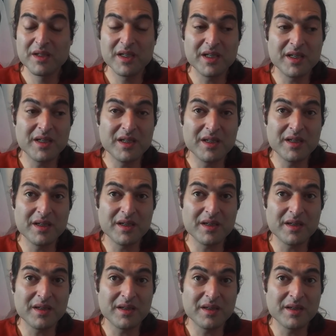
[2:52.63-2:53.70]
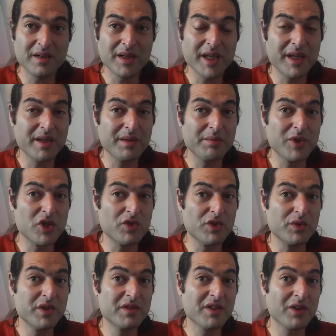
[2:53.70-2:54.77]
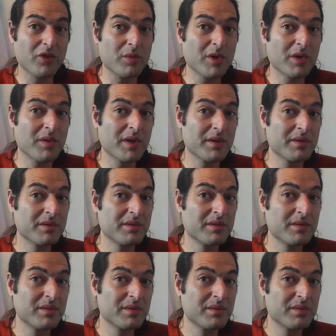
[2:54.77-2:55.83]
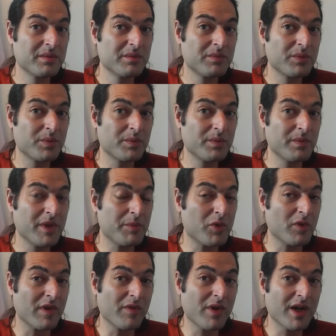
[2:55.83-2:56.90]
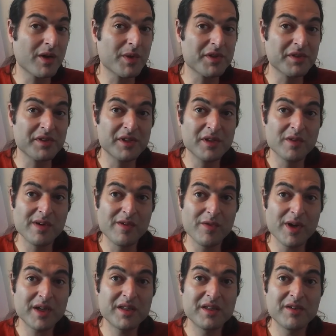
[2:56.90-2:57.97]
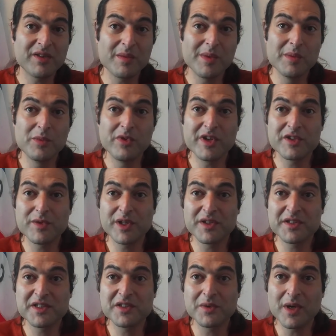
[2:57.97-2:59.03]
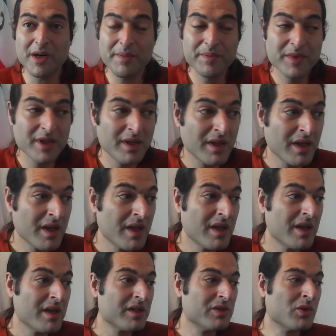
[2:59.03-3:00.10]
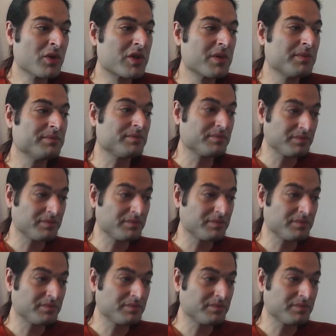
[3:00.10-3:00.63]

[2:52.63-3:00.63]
euh, et, puis je vais donner des arguments, quoi. Et puis on va voir à quoi s'en tenir, on va voir qui est vraiment de mauvaise foi dans cette histoire. Donc,